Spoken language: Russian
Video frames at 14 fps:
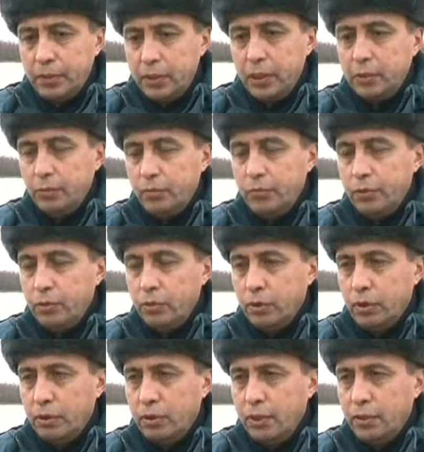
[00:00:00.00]
по данному виду
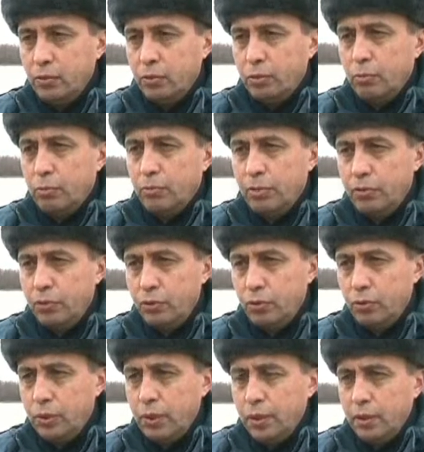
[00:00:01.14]
наказания, уже был
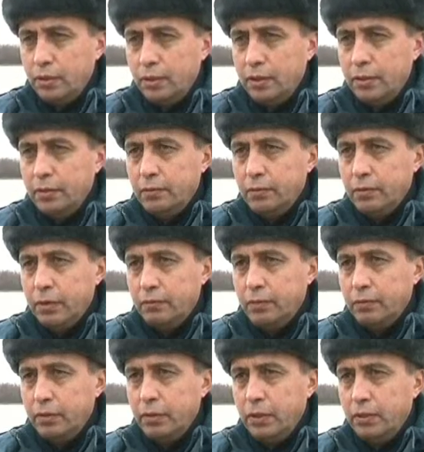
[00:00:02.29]
привлечен нерадивый
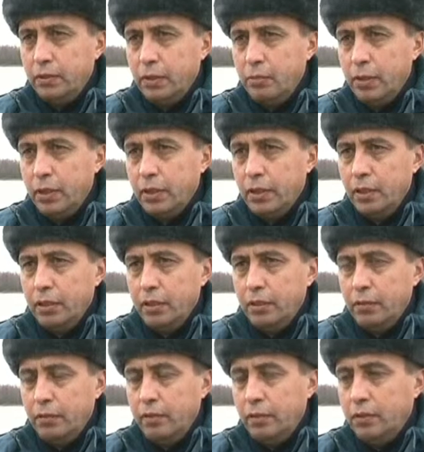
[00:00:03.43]
автовладелец рыбак
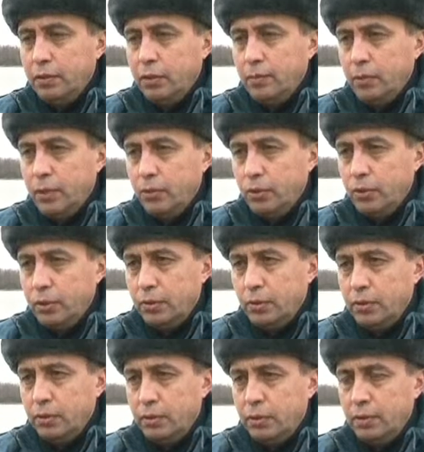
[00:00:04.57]
в Ленинском районе.
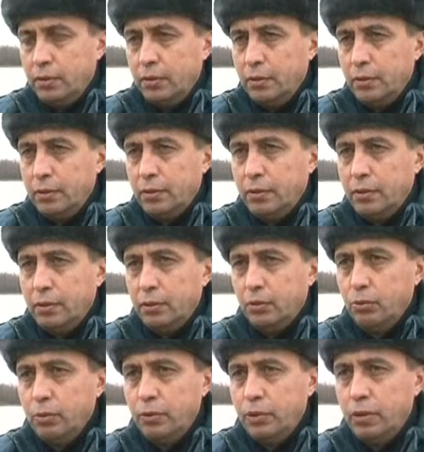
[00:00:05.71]
Значит, э,
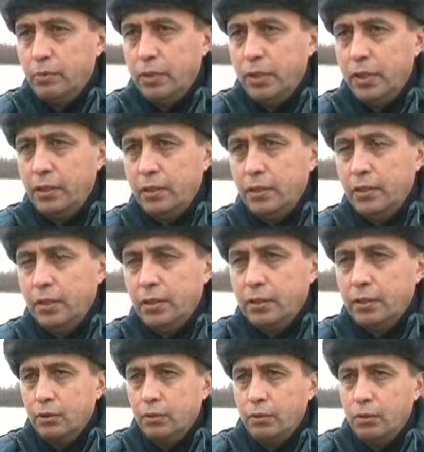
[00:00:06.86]
сотрудники рыбохраны,
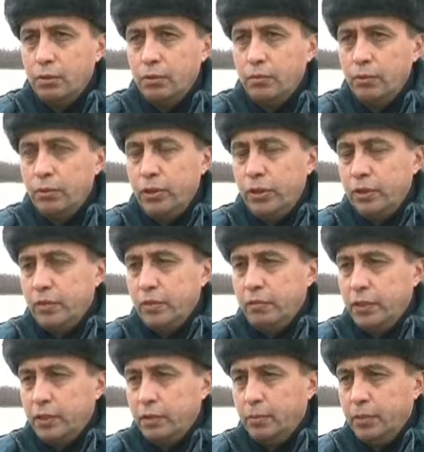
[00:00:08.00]
которые
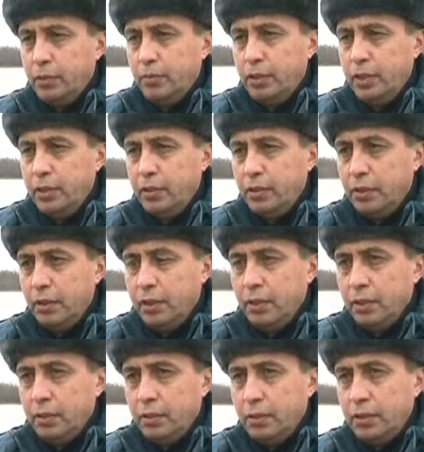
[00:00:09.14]
участвовали в наших мероприятиях,
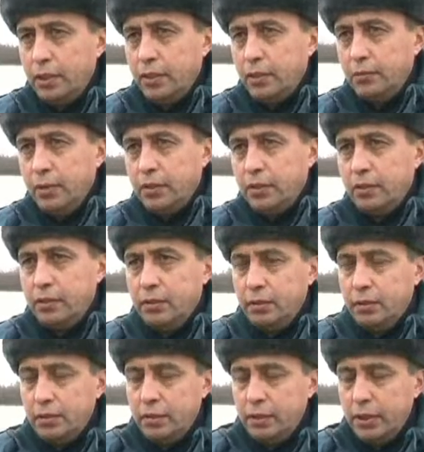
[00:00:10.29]
составили,
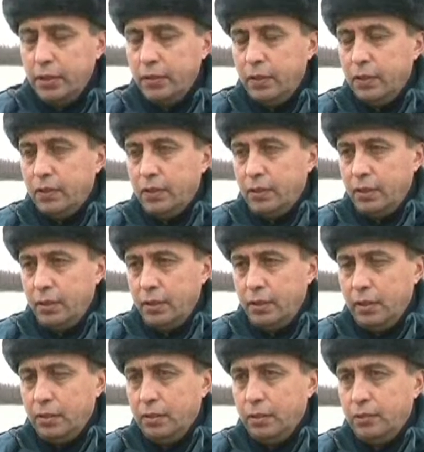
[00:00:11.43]
составили
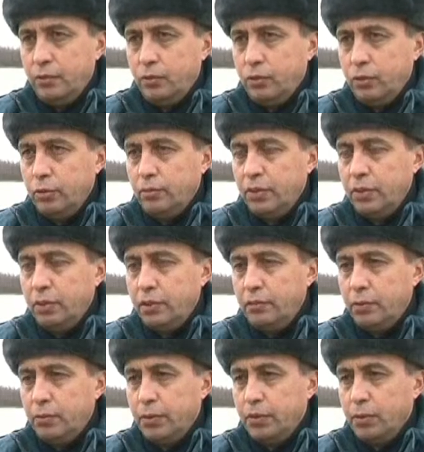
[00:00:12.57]
соответствующий
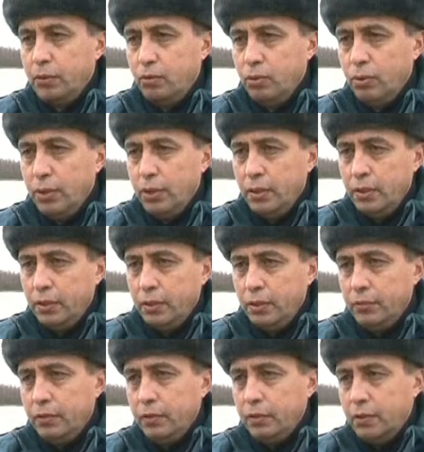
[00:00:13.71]
административный протокол
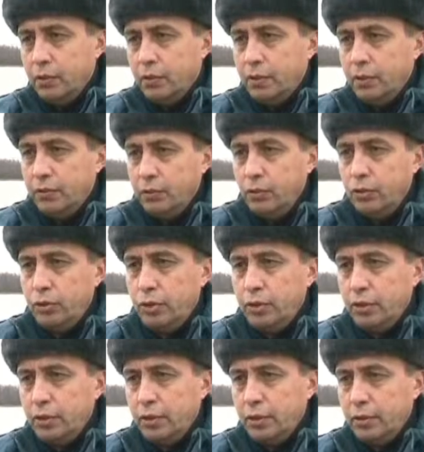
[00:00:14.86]
и вынесли
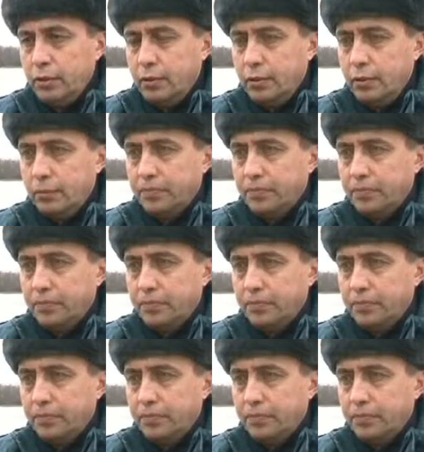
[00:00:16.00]
соответствующее решение.